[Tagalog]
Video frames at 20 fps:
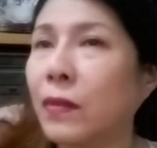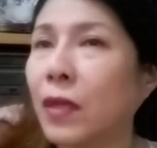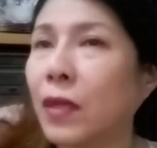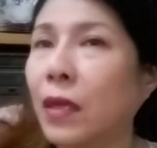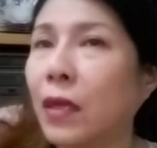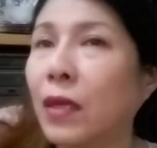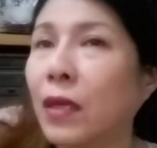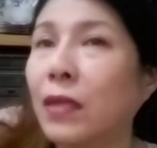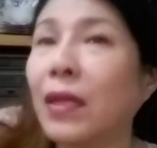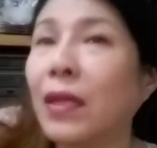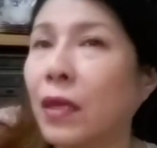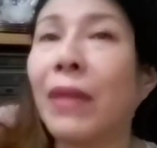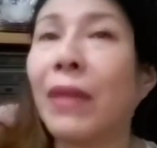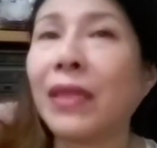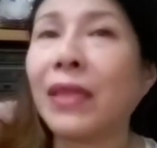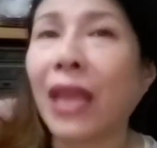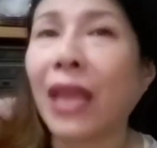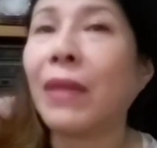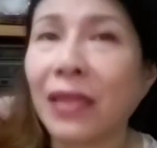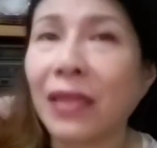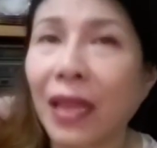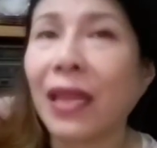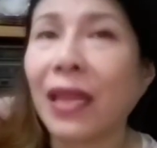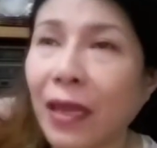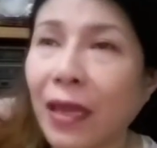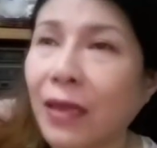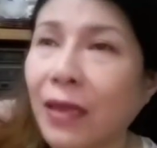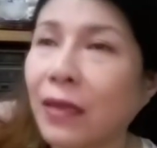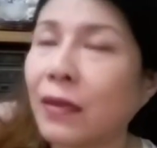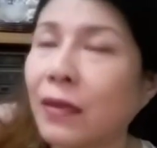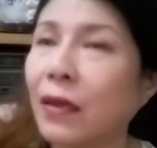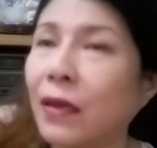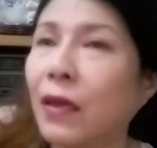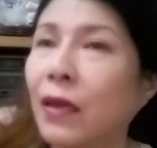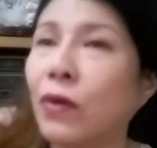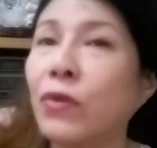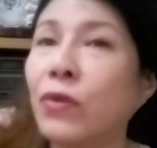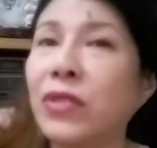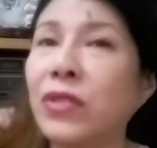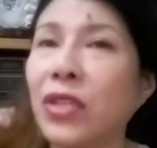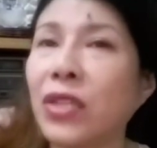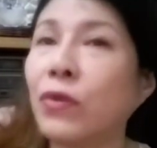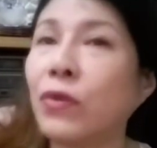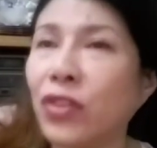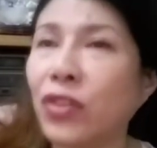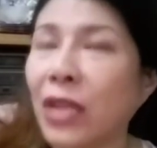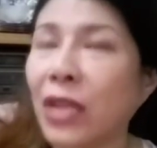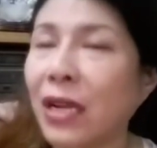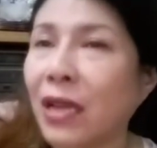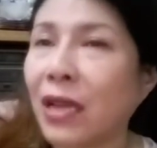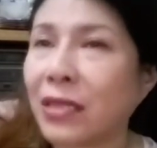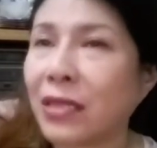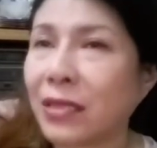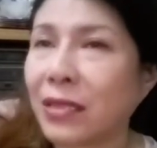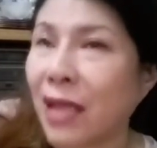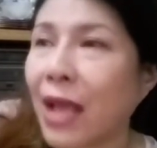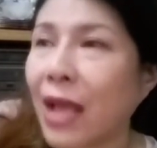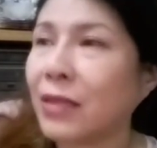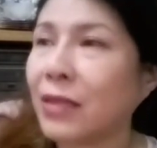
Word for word: namatay na rin kung sino yung naglaslas.